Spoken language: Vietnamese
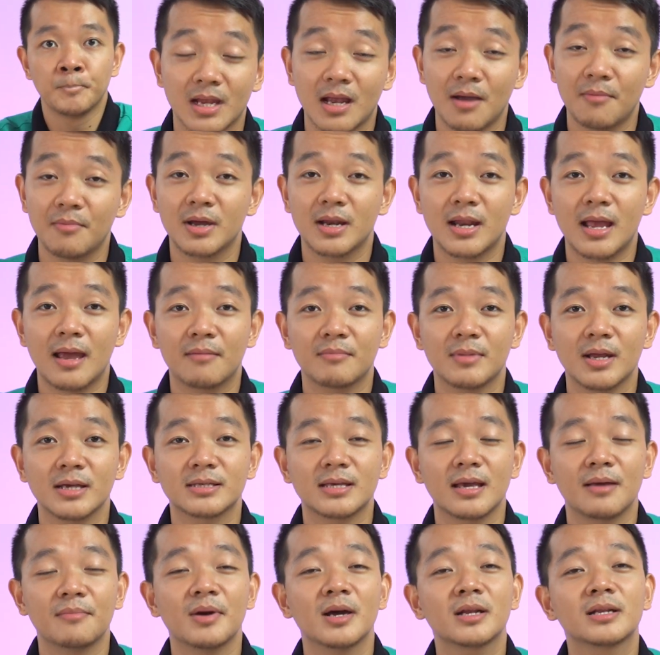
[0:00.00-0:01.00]
Cảm ơn anh em đã
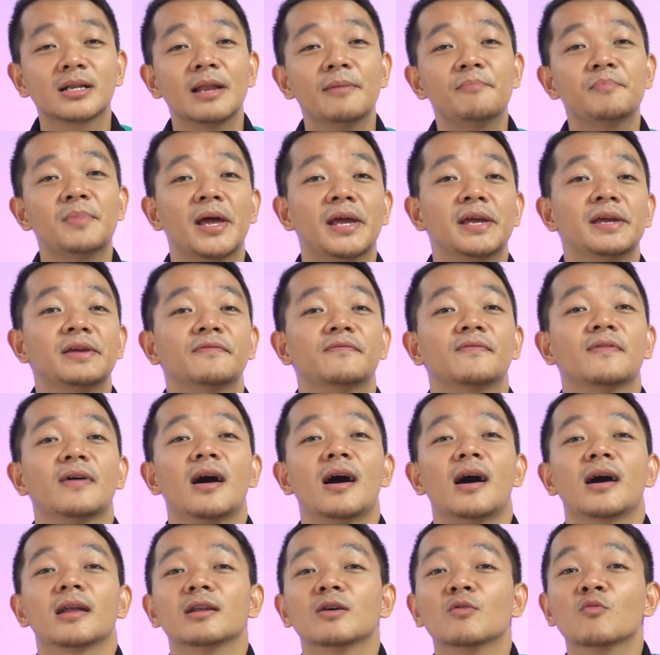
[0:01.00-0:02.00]
xem hết clip này
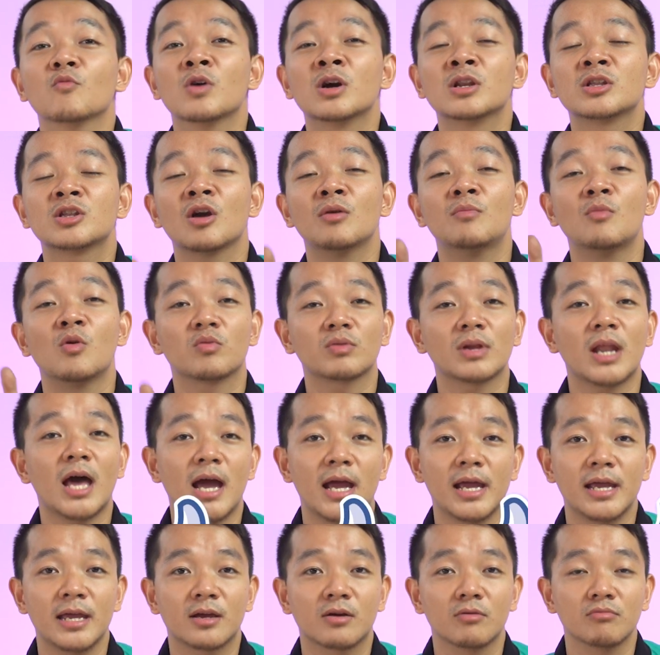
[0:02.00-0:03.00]
và đừng quên cho một
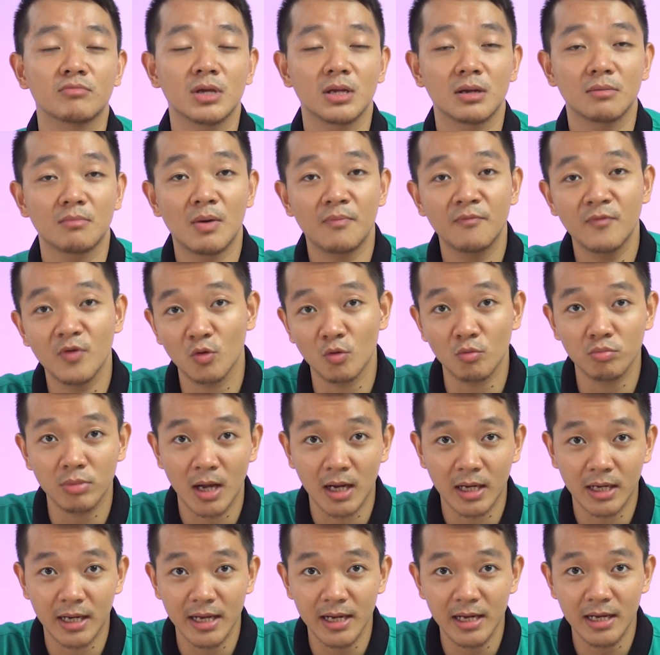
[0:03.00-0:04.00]
like cũng như là bấm vào nút
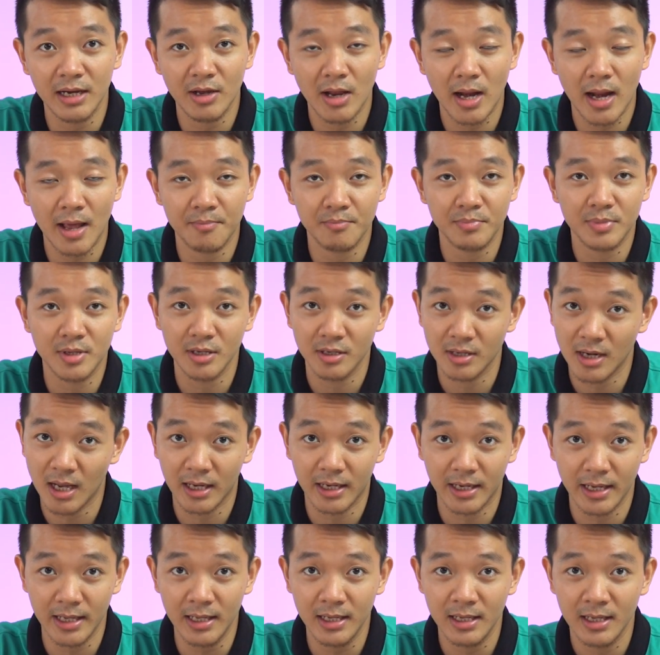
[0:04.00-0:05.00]
đăng ký nếu anh em chưa
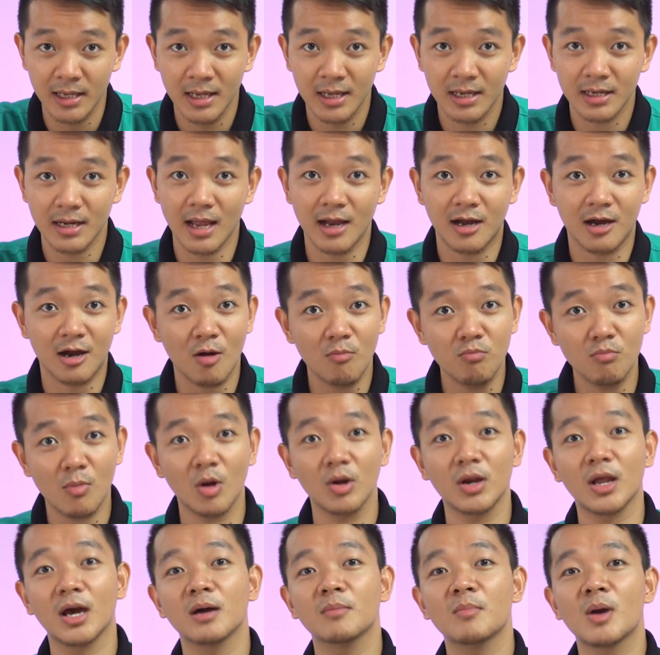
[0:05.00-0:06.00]
đăng ký để không
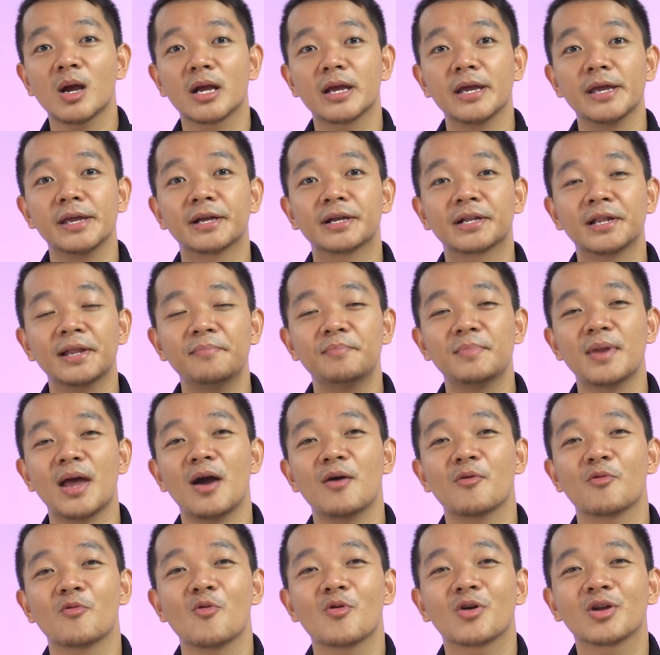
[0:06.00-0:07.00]
bỏ lỡ bất kỳ clip
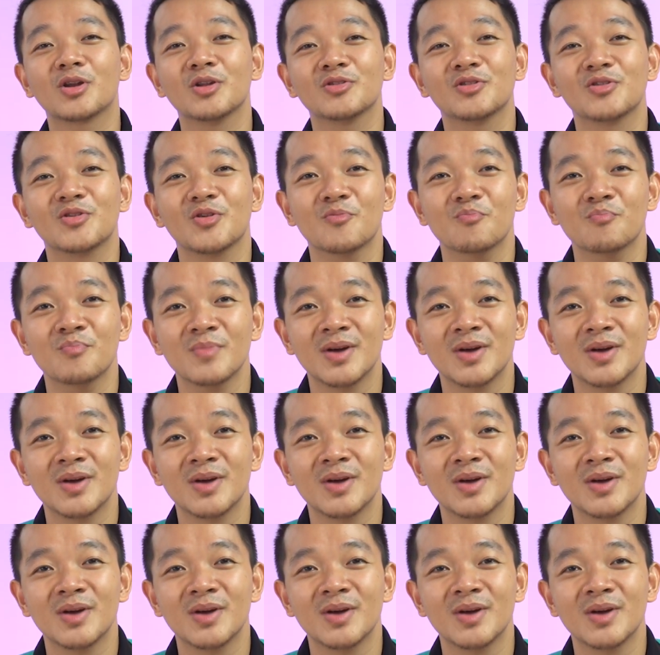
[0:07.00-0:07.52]
nào của kênh nội dung